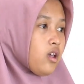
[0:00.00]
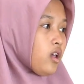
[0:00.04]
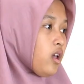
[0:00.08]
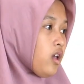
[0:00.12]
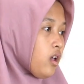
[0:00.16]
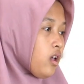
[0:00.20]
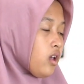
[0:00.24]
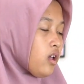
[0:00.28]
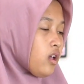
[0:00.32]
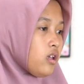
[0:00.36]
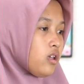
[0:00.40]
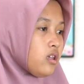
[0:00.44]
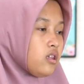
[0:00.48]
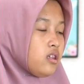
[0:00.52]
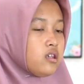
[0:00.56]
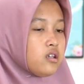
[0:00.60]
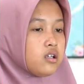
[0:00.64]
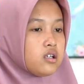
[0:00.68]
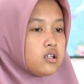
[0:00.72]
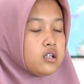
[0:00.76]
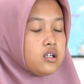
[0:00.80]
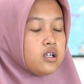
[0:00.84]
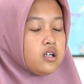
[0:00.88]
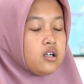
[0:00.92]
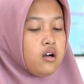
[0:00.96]
Eh,
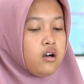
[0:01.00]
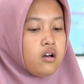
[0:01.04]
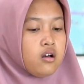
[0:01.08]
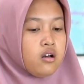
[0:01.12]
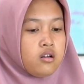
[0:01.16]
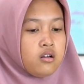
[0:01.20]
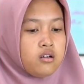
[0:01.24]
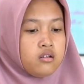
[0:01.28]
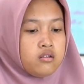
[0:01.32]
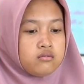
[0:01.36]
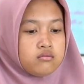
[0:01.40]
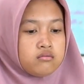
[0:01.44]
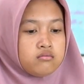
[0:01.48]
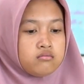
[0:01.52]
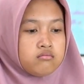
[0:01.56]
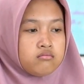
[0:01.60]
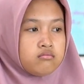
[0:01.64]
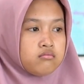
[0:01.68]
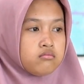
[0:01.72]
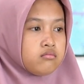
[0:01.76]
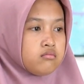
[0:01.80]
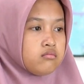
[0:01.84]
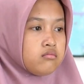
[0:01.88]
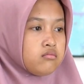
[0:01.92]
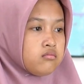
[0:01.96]
iya ke?
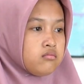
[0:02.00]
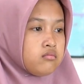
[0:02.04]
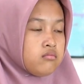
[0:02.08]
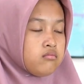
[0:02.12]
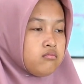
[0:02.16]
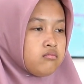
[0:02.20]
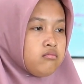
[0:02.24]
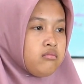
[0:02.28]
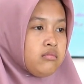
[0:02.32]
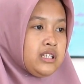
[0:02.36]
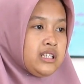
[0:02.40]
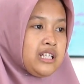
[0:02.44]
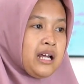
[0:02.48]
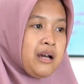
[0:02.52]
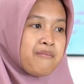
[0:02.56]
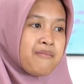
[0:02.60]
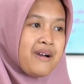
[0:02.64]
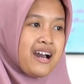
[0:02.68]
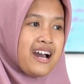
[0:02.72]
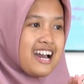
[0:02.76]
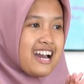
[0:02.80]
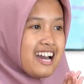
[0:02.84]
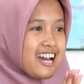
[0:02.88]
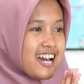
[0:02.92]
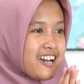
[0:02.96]
Hmm, minta
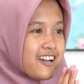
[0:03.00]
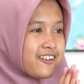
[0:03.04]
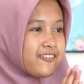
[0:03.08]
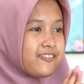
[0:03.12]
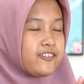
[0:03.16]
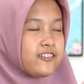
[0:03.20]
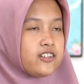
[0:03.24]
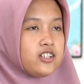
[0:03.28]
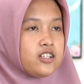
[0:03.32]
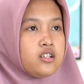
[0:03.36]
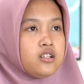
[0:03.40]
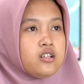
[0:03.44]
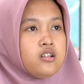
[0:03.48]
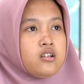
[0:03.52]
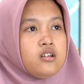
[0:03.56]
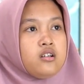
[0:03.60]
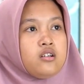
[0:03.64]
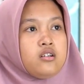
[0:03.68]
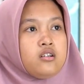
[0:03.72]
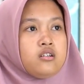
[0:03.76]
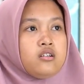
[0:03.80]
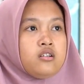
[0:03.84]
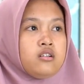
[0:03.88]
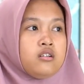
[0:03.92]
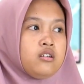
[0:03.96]
maaf.
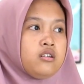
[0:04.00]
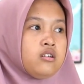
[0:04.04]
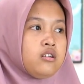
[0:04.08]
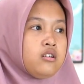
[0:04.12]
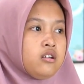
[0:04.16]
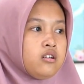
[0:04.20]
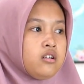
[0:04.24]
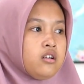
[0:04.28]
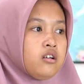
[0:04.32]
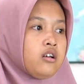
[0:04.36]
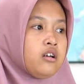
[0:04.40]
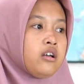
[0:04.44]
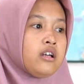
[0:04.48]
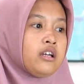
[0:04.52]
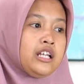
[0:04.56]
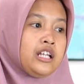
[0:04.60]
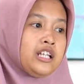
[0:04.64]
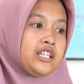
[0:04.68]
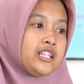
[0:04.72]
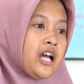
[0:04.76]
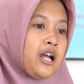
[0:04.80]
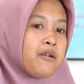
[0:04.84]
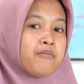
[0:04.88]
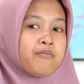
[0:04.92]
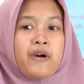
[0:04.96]
Eh,
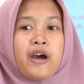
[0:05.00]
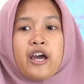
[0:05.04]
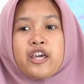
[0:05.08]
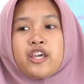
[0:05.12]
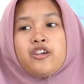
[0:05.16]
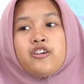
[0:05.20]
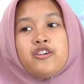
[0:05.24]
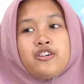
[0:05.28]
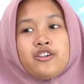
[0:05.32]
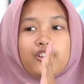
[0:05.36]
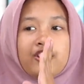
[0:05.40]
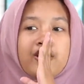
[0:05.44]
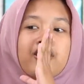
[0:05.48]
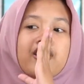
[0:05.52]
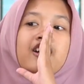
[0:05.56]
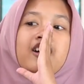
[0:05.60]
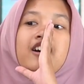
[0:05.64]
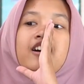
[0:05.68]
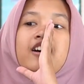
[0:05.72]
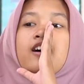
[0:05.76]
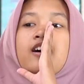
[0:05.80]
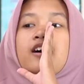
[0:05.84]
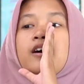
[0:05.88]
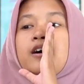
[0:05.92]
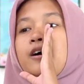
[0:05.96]
intan Payung.
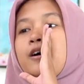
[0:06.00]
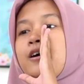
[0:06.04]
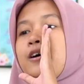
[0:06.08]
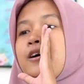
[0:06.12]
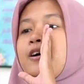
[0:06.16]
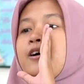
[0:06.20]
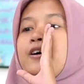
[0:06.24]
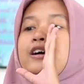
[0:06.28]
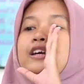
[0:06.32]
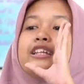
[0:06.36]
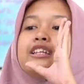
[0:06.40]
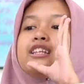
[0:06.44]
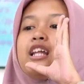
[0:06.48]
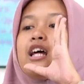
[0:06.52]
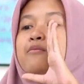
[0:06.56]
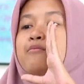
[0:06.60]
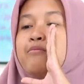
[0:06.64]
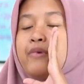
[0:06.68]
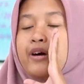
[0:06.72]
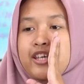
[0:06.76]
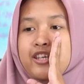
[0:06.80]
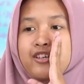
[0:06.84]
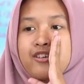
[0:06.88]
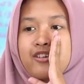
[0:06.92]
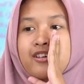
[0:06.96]
Oh, Intan
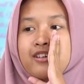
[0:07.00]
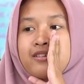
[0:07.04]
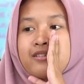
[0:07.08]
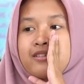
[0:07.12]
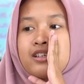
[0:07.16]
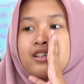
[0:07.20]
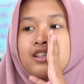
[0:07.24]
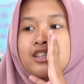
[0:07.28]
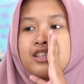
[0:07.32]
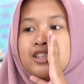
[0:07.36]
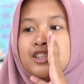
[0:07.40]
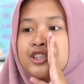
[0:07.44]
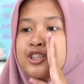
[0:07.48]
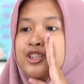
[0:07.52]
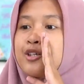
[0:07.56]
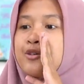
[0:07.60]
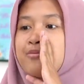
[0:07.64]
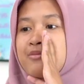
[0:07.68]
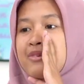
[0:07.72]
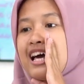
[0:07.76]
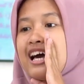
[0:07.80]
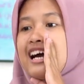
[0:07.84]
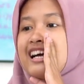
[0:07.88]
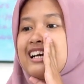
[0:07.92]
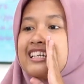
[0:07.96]
Payung.
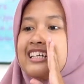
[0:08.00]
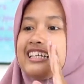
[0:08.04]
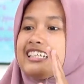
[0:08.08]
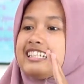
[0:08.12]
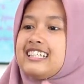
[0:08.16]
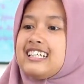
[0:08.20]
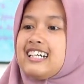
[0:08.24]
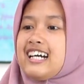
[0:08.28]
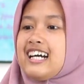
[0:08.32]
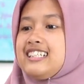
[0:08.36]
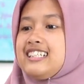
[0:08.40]
Jomlah kita